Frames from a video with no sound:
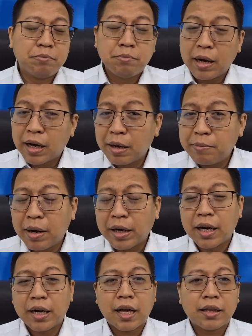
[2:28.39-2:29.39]

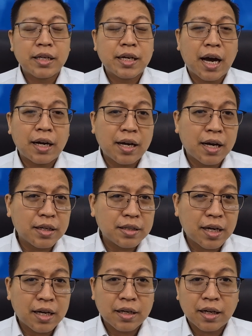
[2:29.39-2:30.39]
Bagaimana nanti keadaan di
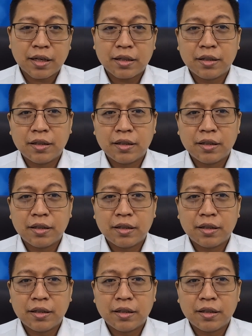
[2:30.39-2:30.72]
sana?